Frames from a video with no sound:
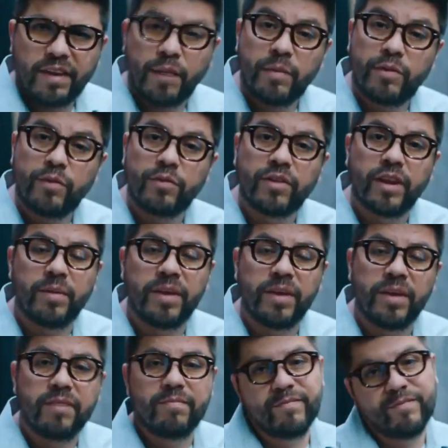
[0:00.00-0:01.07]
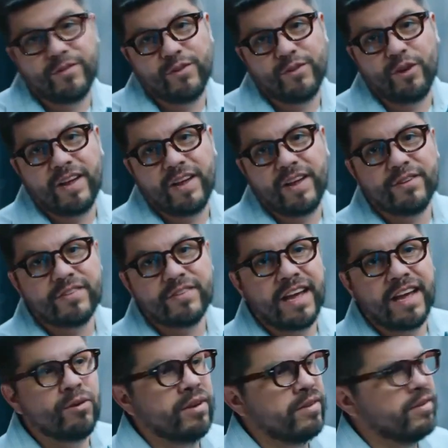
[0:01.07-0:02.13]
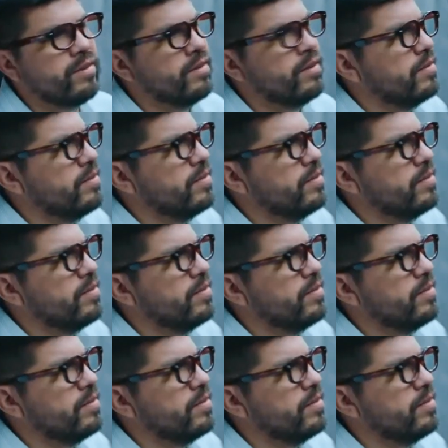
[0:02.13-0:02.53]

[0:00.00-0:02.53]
Já assinei. É só fazer as contas.